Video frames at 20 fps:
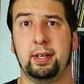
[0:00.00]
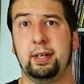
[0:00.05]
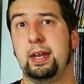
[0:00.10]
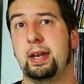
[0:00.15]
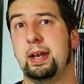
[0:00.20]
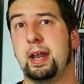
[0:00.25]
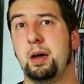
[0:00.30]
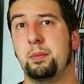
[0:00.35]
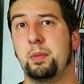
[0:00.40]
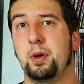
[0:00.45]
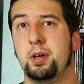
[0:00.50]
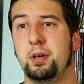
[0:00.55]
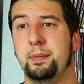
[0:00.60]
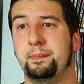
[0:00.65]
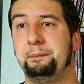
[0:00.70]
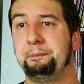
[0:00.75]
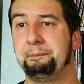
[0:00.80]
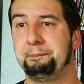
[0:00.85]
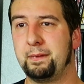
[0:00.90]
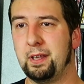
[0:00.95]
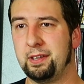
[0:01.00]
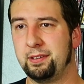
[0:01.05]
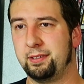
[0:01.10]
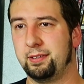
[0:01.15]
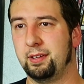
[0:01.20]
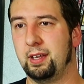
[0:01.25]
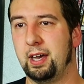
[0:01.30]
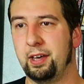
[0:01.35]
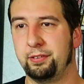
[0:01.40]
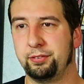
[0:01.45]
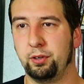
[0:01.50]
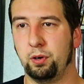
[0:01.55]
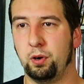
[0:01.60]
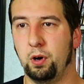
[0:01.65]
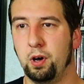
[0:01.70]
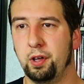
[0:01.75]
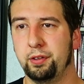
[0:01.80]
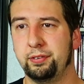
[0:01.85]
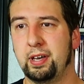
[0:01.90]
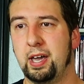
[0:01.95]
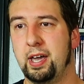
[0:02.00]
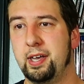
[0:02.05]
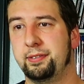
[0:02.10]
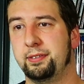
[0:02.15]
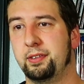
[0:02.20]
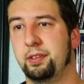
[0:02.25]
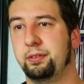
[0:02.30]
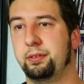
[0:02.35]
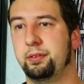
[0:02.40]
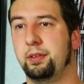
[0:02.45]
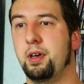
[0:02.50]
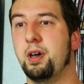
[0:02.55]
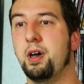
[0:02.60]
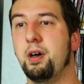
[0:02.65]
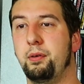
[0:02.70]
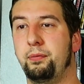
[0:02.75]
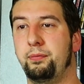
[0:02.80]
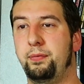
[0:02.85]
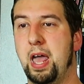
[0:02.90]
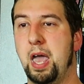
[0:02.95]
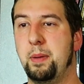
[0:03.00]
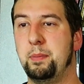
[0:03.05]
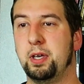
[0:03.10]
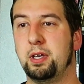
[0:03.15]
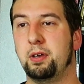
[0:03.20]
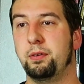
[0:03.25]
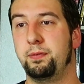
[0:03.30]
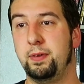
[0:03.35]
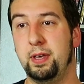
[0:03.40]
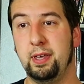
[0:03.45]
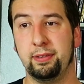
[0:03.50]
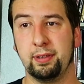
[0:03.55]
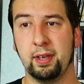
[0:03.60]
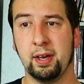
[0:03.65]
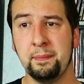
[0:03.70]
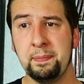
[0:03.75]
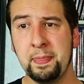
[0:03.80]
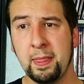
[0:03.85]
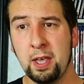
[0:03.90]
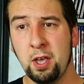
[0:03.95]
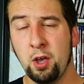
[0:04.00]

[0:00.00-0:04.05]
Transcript: der Name des Restaurants heißt The Flaming Fieser